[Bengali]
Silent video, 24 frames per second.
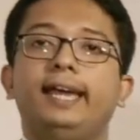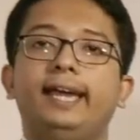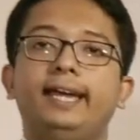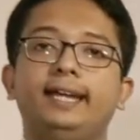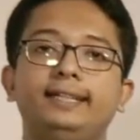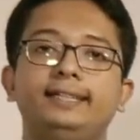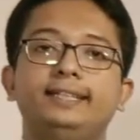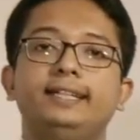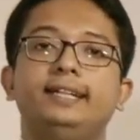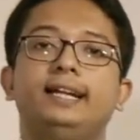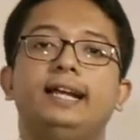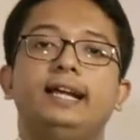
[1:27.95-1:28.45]

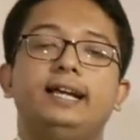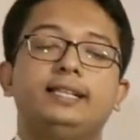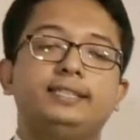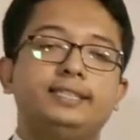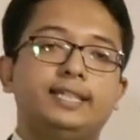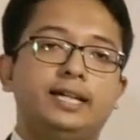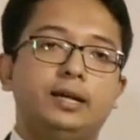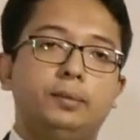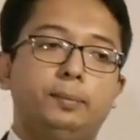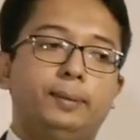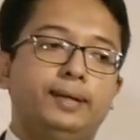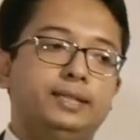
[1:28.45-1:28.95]
এইটা
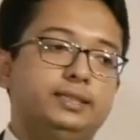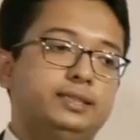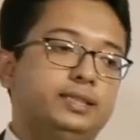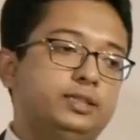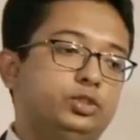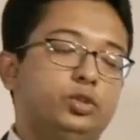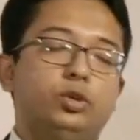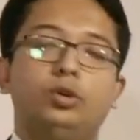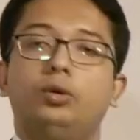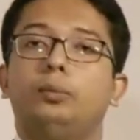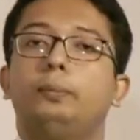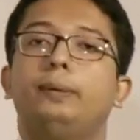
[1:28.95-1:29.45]
চারপাশ দিয়ে
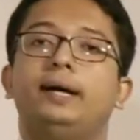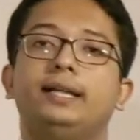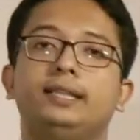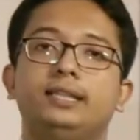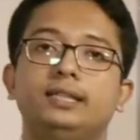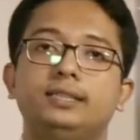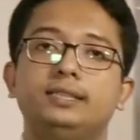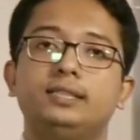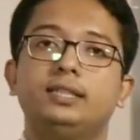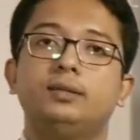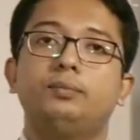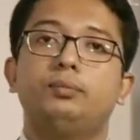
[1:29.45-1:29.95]
যখন
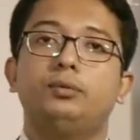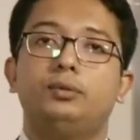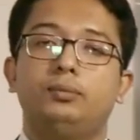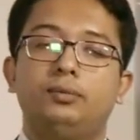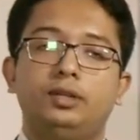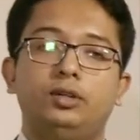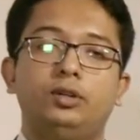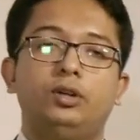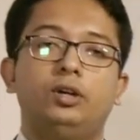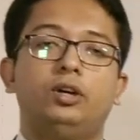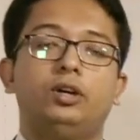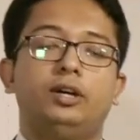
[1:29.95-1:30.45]
বাতাসটা
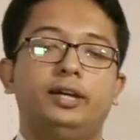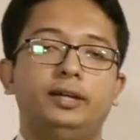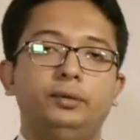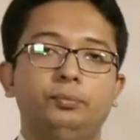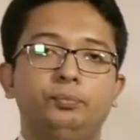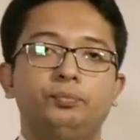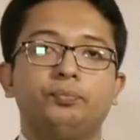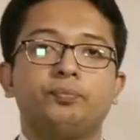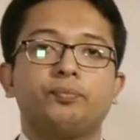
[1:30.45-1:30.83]
প্রবাহ হয়